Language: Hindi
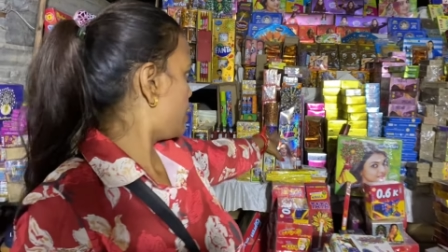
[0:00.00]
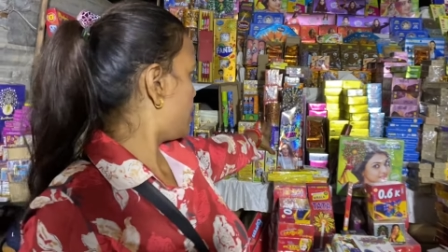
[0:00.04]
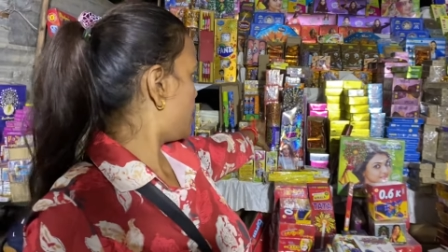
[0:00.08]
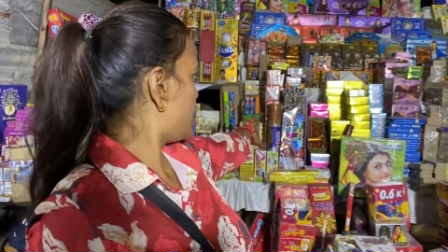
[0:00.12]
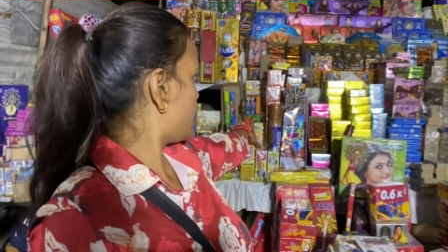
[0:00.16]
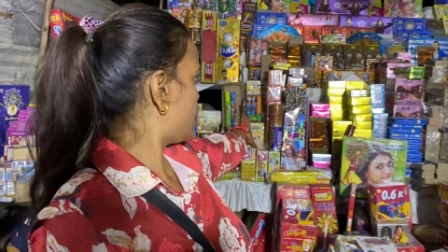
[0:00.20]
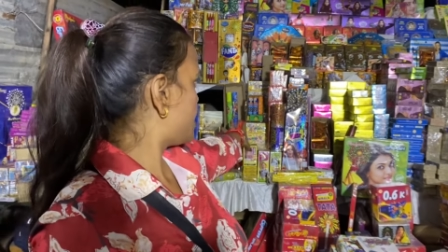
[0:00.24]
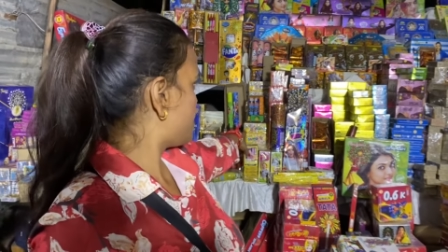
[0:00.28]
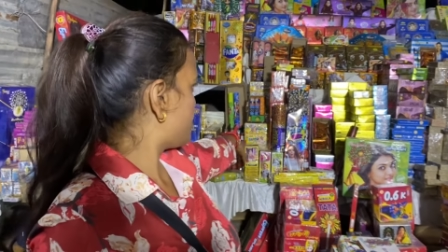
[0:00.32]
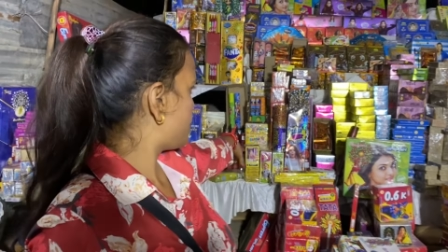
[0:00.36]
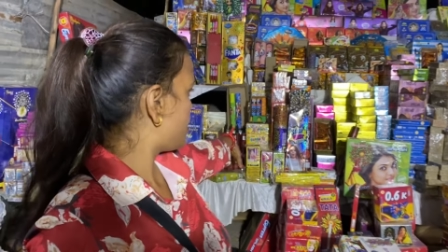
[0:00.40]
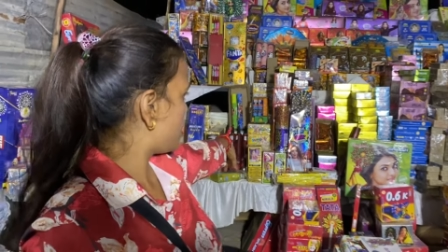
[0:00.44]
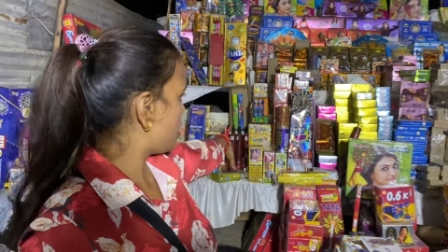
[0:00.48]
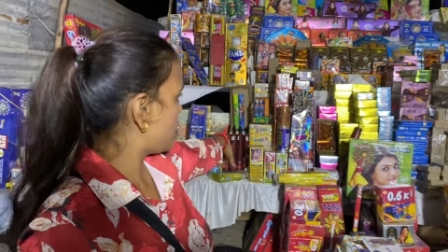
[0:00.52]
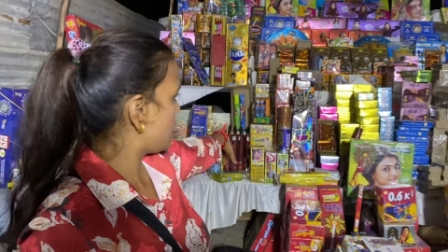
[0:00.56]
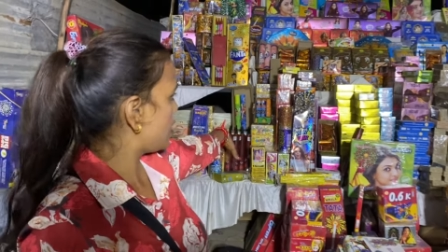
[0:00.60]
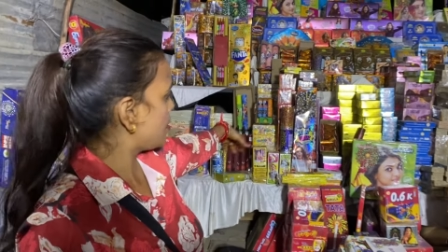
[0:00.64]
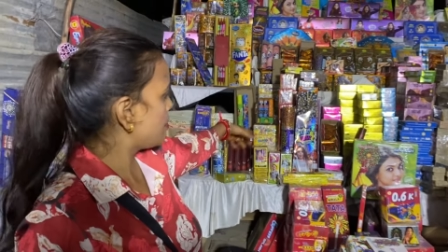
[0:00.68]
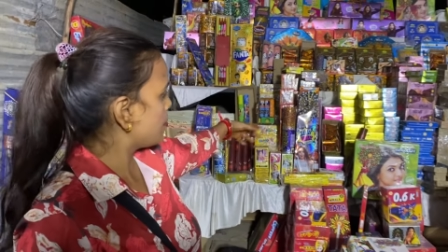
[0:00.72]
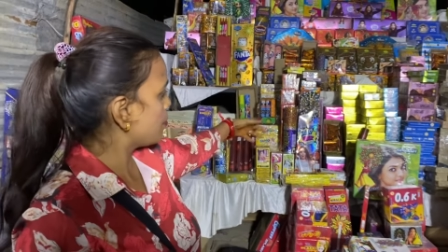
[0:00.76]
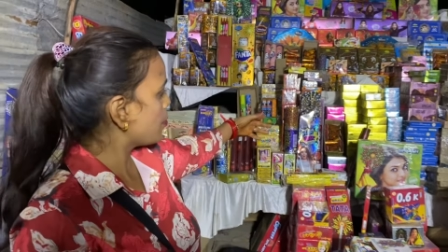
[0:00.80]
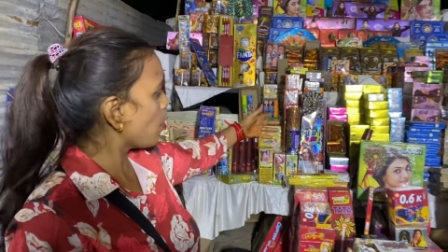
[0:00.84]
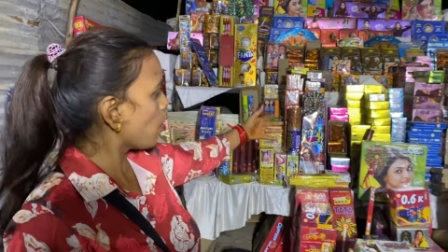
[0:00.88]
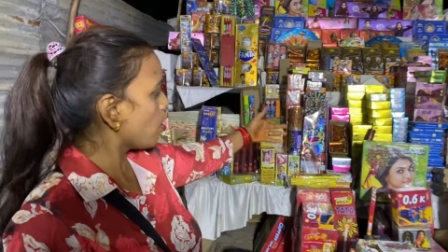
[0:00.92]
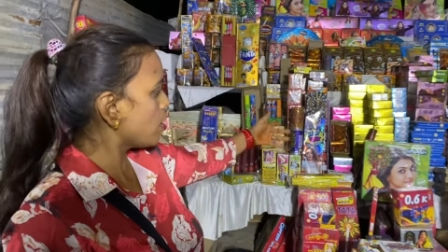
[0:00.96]

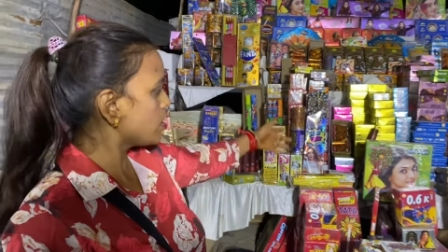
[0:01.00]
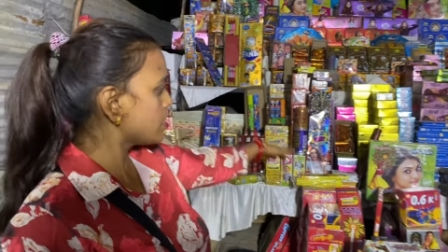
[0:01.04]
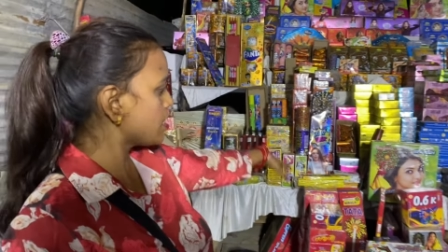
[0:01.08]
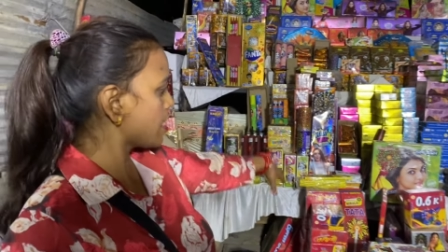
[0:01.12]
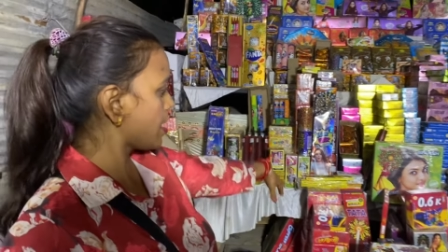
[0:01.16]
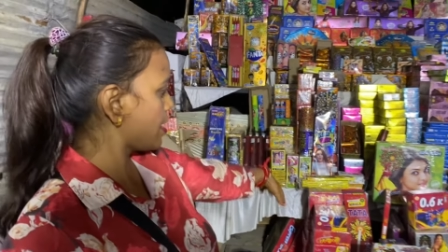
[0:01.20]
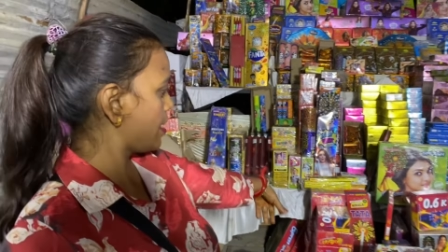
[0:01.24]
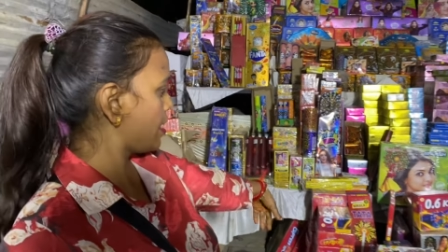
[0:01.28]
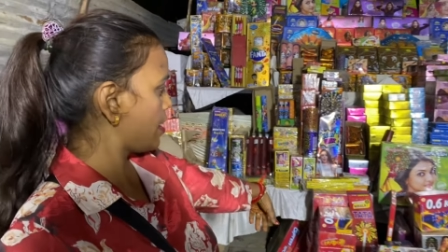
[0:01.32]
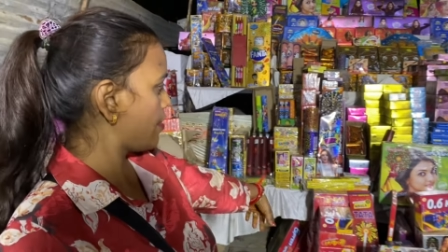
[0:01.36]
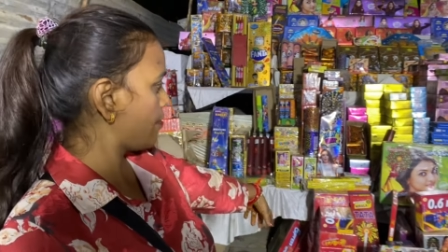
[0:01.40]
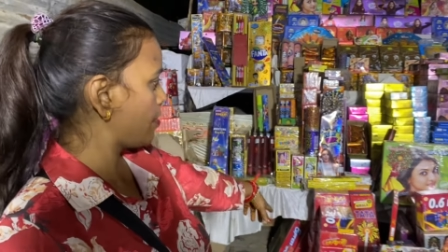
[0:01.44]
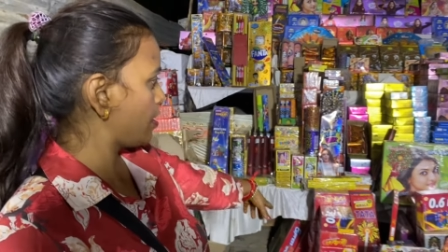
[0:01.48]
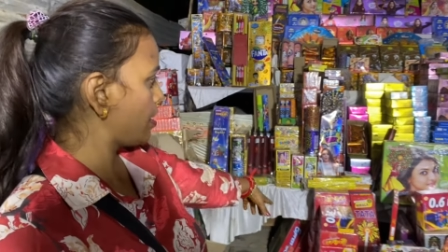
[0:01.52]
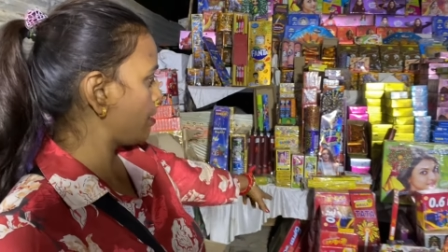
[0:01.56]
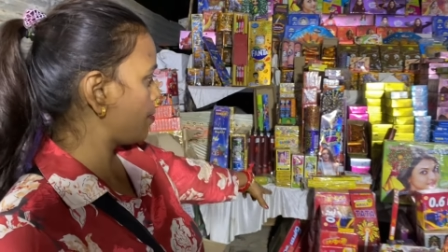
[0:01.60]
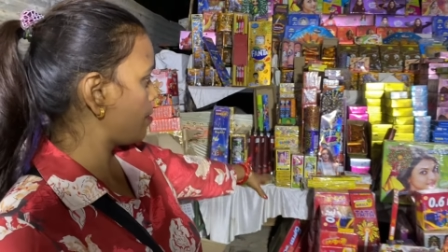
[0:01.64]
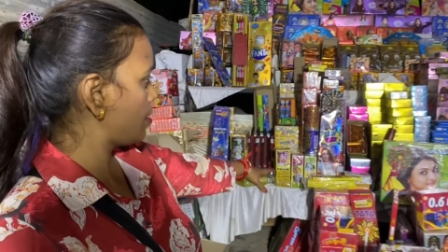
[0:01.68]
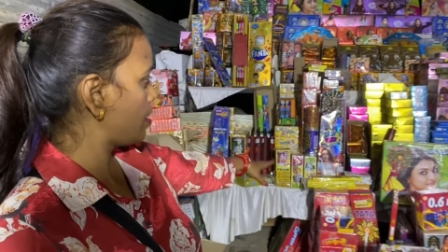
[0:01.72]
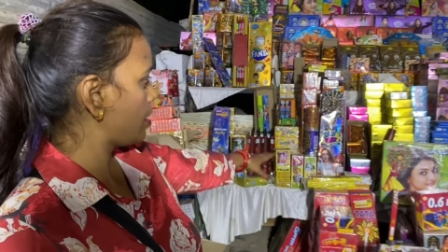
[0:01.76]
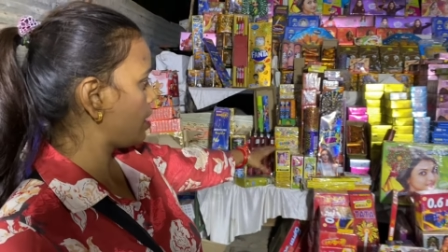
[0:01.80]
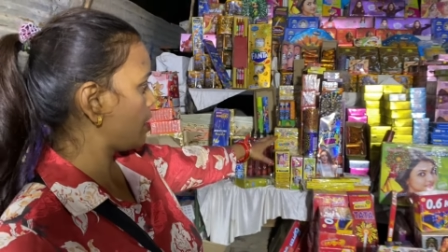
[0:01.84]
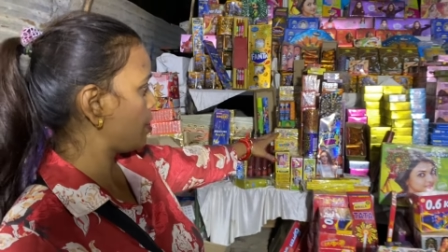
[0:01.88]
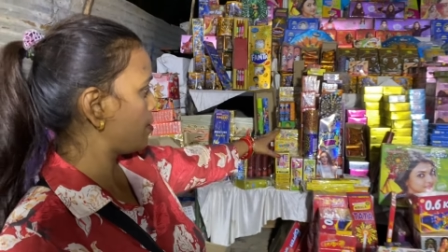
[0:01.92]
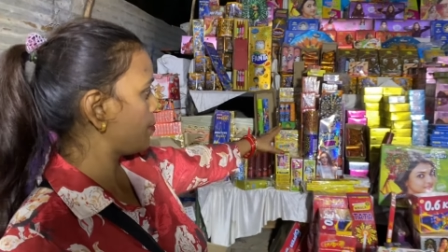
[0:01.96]
इसमें बहुत सारे
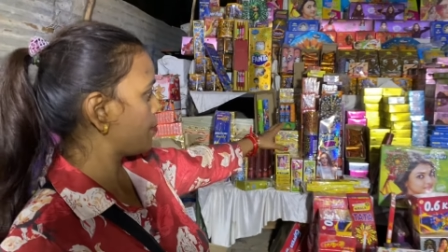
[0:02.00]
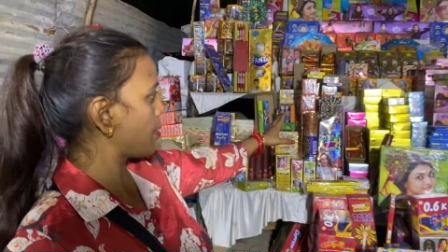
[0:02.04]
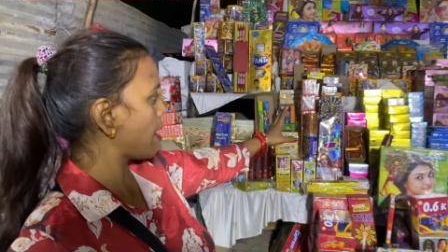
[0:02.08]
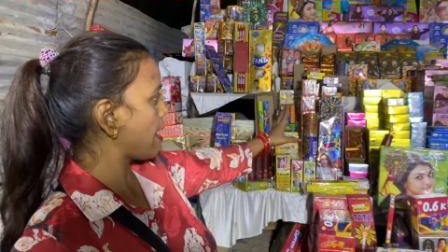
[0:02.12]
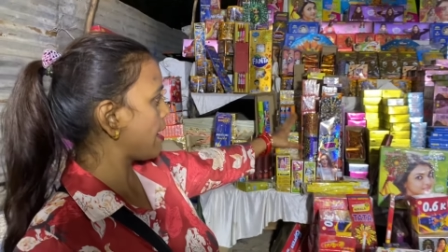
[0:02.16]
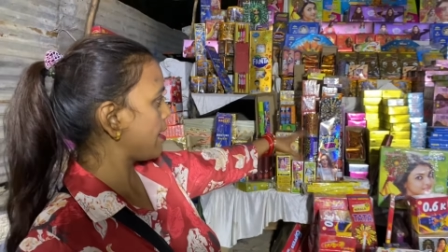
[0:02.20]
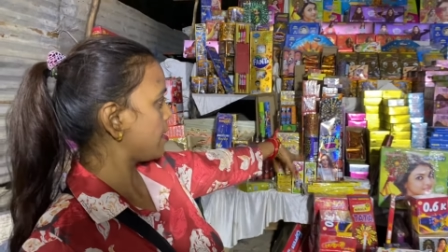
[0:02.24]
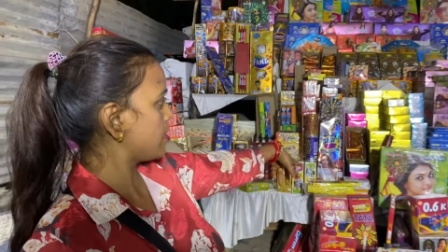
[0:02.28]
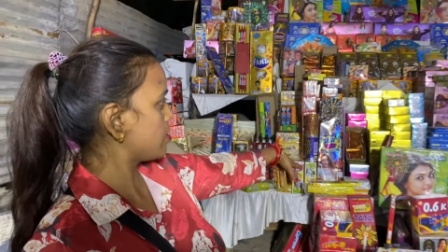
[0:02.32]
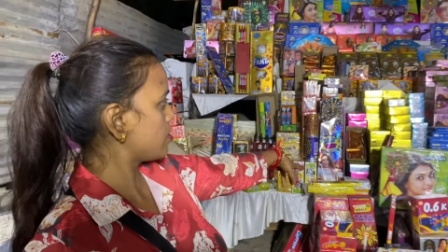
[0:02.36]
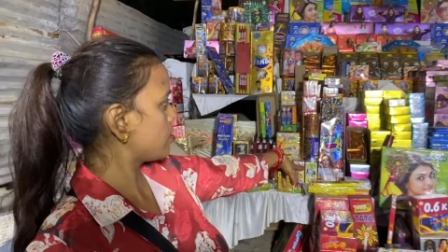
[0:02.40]
अवेलेबल हैं बारह